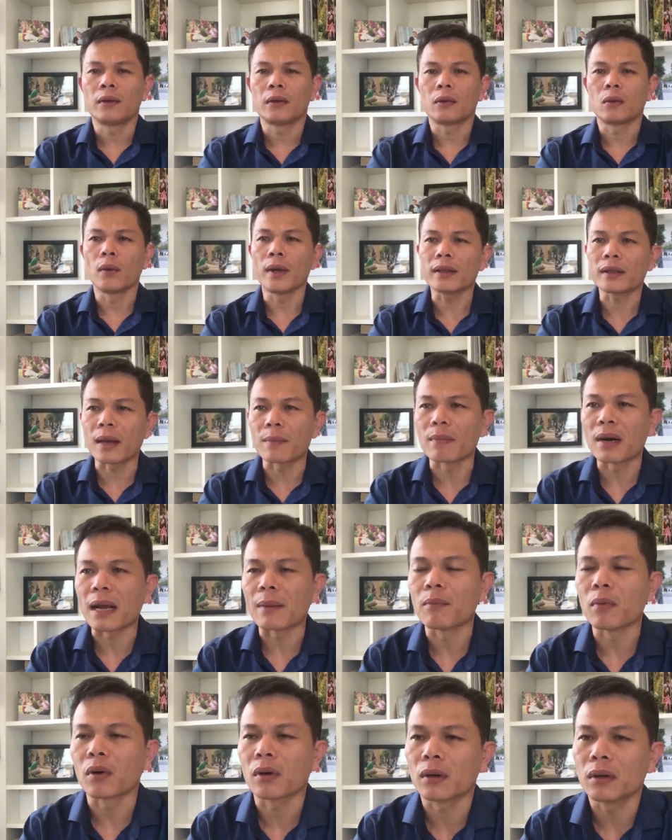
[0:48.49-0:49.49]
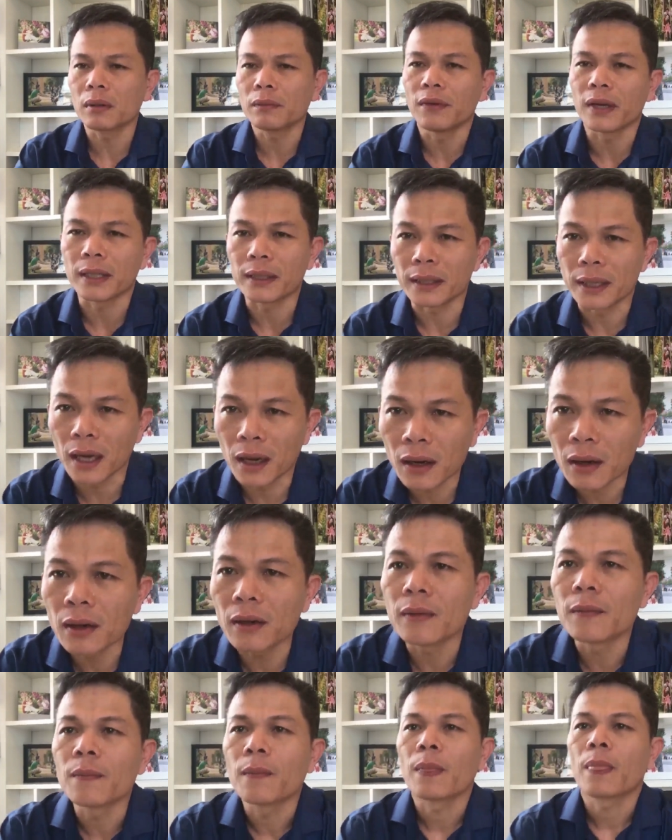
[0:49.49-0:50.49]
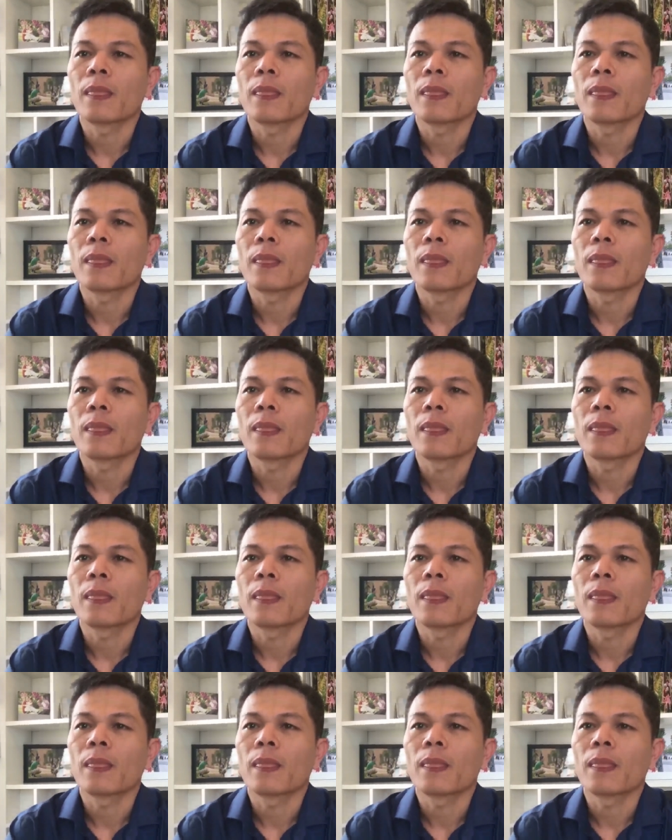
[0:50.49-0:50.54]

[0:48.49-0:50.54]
quyết tâm làm một cái việc gì đó